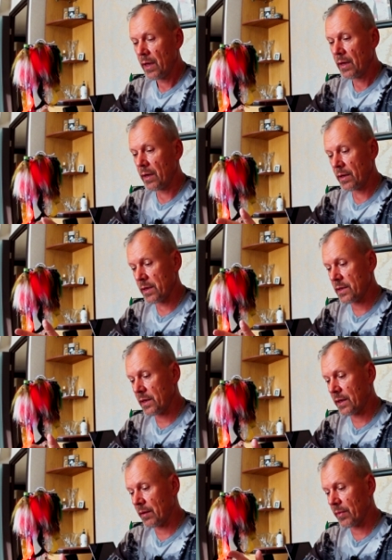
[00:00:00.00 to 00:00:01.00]
Э, если
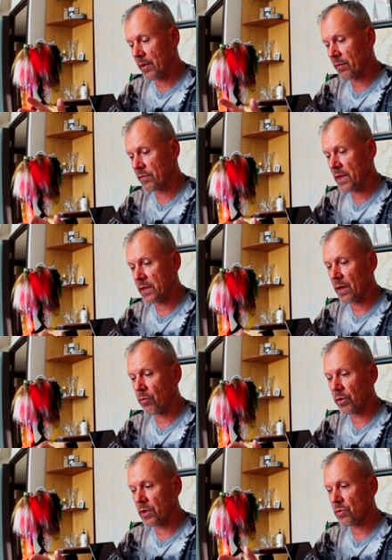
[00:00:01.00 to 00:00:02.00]
там э, взять
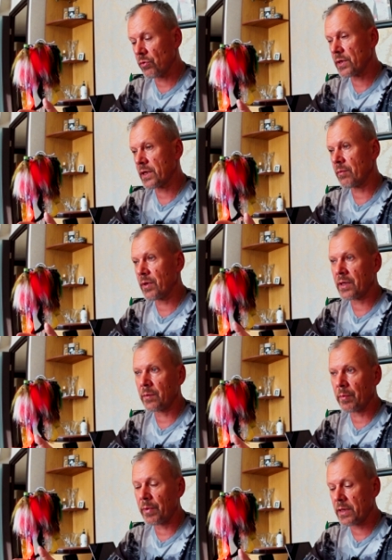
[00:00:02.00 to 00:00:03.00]
какой-то скользкий объект
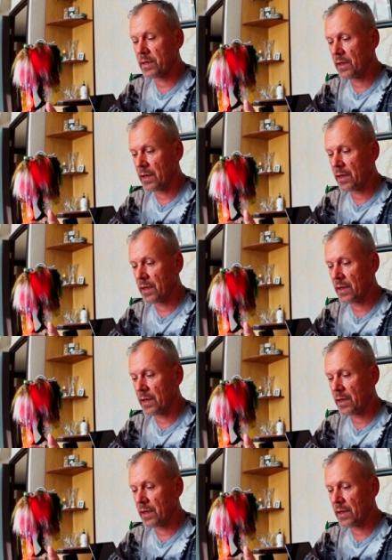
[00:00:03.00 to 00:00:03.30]
типа блесны,